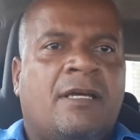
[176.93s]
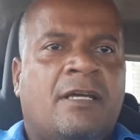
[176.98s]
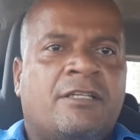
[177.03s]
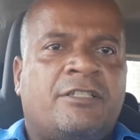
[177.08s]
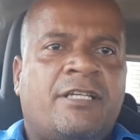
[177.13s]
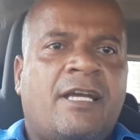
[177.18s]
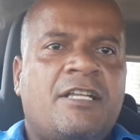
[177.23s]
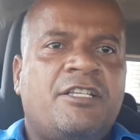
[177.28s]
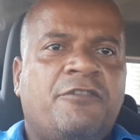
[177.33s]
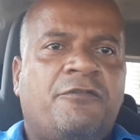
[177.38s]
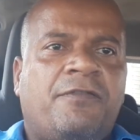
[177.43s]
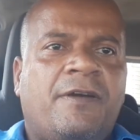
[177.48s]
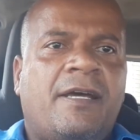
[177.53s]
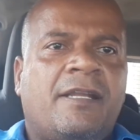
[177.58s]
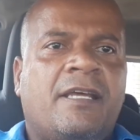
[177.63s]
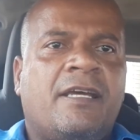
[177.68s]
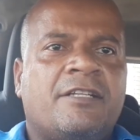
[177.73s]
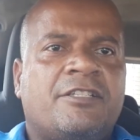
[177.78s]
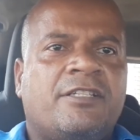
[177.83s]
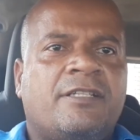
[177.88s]
já é
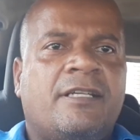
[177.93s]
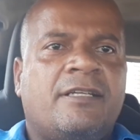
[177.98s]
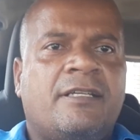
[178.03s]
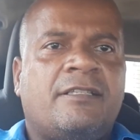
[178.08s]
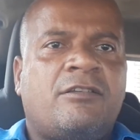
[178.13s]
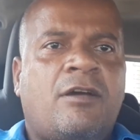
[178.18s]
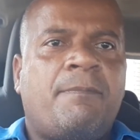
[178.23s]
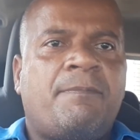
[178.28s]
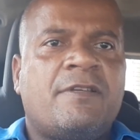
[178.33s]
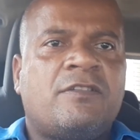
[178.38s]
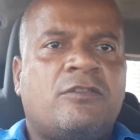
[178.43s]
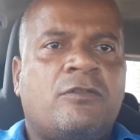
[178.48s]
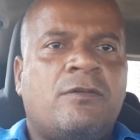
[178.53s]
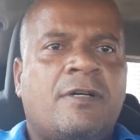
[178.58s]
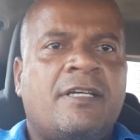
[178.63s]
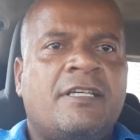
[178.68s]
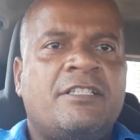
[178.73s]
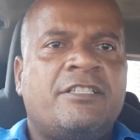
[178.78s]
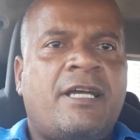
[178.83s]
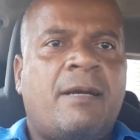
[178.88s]
diferente, né? Então a
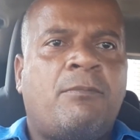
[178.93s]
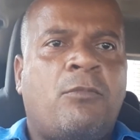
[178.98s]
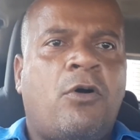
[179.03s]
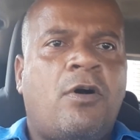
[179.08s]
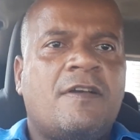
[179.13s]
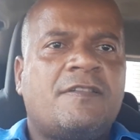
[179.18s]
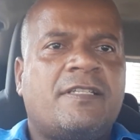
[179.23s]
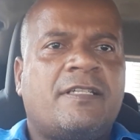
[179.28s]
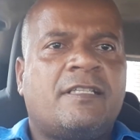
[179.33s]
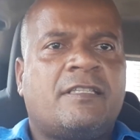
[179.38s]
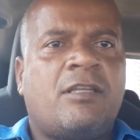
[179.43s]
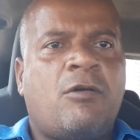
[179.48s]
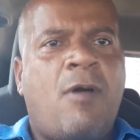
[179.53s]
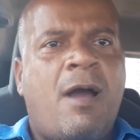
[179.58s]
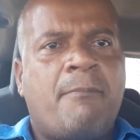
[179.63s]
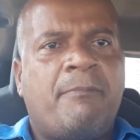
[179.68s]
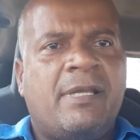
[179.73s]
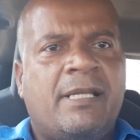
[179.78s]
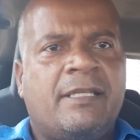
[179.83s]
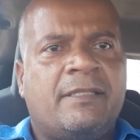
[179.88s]
pessoa aí já mostra que tem uma
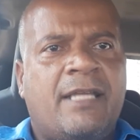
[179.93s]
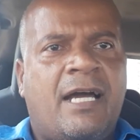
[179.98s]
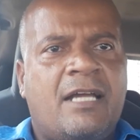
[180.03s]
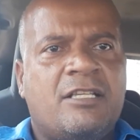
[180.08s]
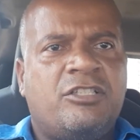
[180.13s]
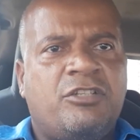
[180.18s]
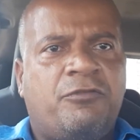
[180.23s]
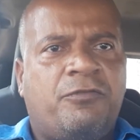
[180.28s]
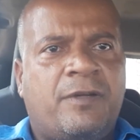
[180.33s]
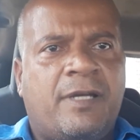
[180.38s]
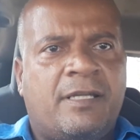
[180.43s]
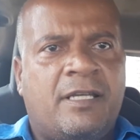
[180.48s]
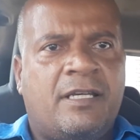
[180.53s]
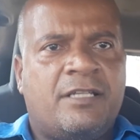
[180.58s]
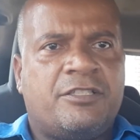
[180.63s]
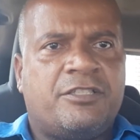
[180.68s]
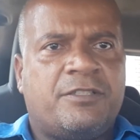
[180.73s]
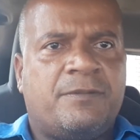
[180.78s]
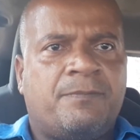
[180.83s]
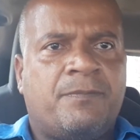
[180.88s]
habilidade
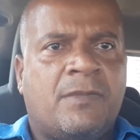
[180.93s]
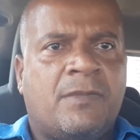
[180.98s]
diferente,